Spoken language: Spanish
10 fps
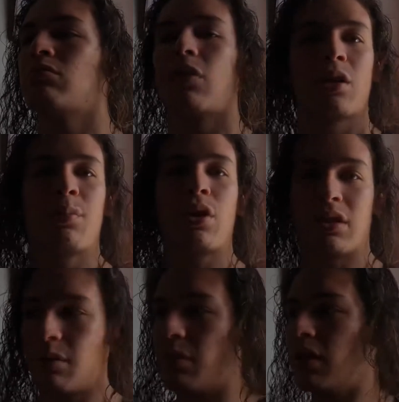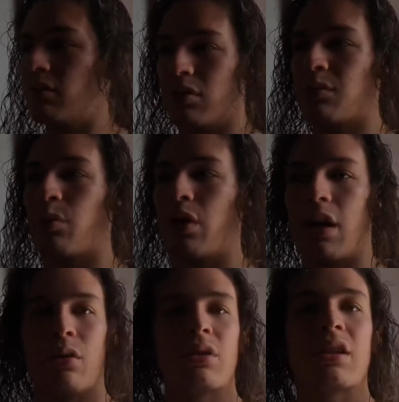es porque están bien, es porque
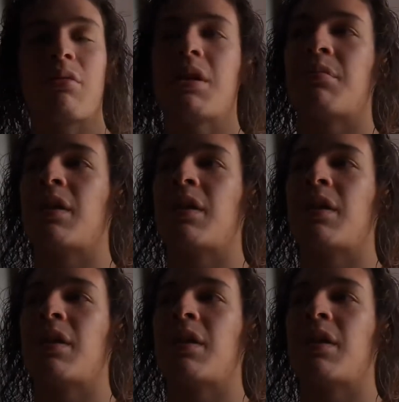algo está bien.